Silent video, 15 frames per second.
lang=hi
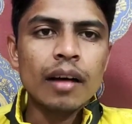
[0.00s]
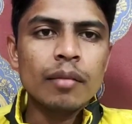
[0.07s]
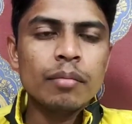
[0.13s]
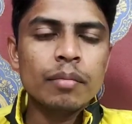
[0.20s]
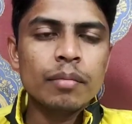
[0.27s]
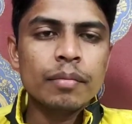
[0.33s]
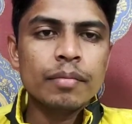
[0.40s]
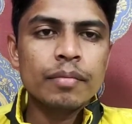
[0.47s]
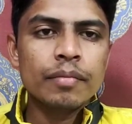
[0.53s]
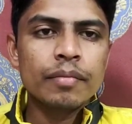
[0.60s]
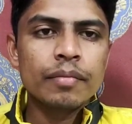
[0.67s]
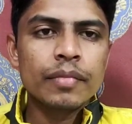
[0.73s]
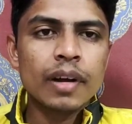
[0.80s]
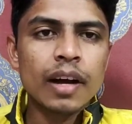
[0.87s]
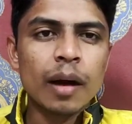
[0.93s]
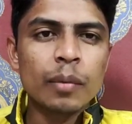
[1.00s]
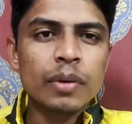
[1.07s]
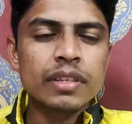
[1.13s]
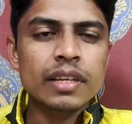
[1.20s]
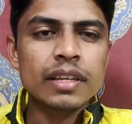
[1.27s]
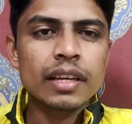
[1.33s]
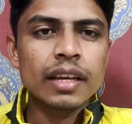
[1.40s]
आप
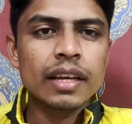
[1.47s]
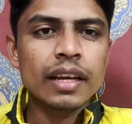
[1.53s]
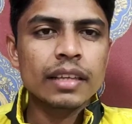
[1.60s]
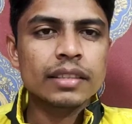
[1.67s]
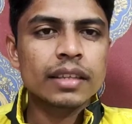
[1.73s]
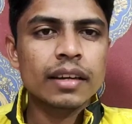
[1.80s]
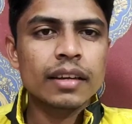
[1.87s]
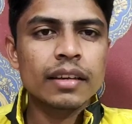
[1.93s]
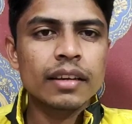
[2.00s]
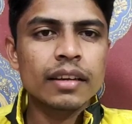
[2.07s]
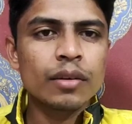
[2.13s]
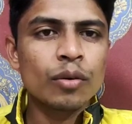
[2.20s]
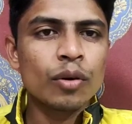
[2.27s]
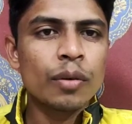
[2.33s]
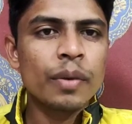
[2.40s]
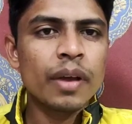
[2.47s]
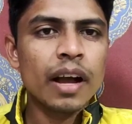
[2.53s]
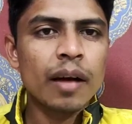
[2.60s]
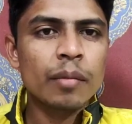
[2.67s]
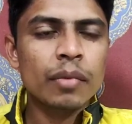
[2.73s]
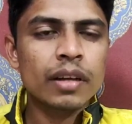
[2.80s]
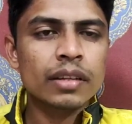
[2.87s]
हमेशा ये याद रखिए कोई भी
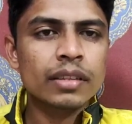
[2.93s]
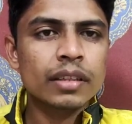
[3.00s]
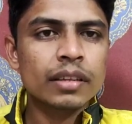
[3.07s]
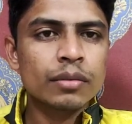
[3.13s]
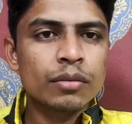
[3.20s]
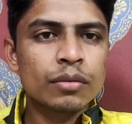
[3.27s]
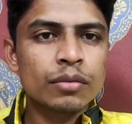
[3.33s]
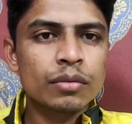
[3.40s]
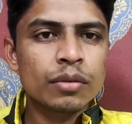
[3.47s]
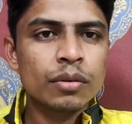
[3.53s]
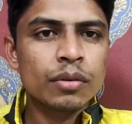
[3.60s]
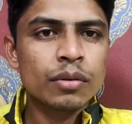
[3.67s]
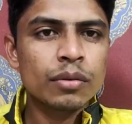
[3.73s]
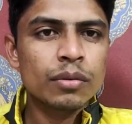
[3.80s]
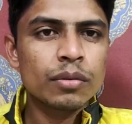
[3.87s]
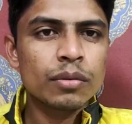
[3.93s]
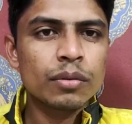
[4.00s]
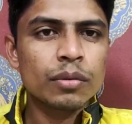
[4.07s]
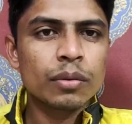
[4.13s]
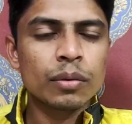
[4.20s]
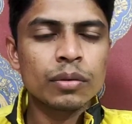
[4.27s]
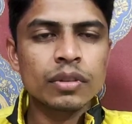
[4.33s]
काम करते हैं उसको
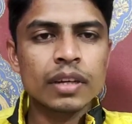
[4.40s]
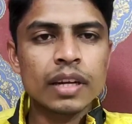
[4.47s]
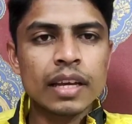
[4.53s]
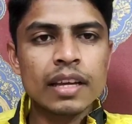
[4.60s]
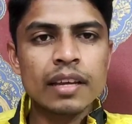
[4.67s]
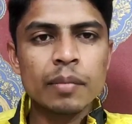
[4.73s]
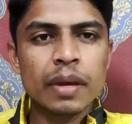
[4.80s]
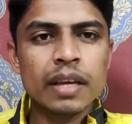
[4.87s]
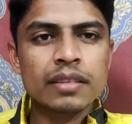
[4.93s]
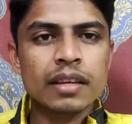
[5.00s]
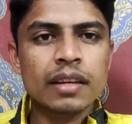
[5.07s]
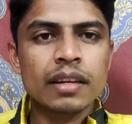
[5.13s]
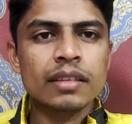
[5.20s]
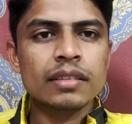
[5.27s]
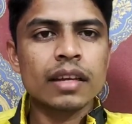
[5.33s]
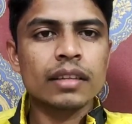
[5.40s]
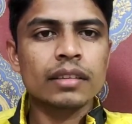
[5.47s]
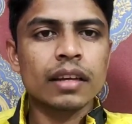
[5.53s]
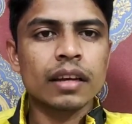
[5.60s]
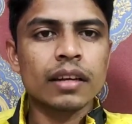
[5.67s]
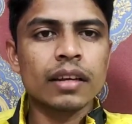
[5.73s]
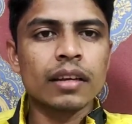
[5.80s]
उतने ही पैसन के
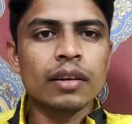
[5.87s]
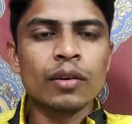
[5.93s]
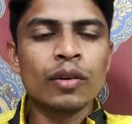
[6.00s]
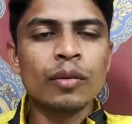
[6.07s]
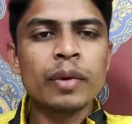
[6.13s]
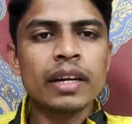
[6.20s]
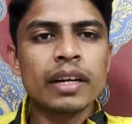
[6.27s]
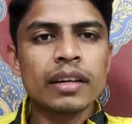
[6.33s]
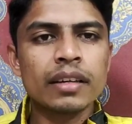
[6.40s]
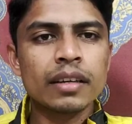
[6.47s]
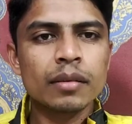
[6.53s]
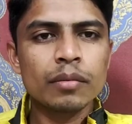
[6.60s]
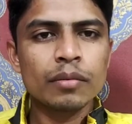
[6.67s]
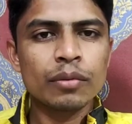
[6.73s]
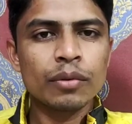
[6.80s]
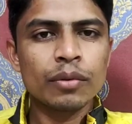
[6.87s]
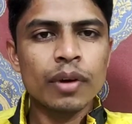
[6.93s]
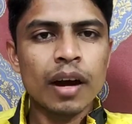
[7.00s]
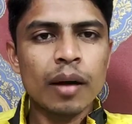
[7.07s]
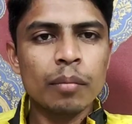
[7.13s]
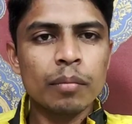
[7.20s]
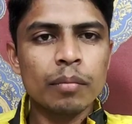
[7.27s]
साथ करिए नो मैटर कि वो
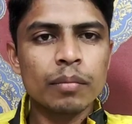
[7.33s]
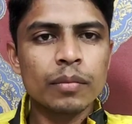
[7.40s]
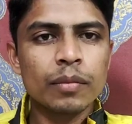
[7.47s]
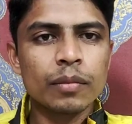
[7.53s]
आप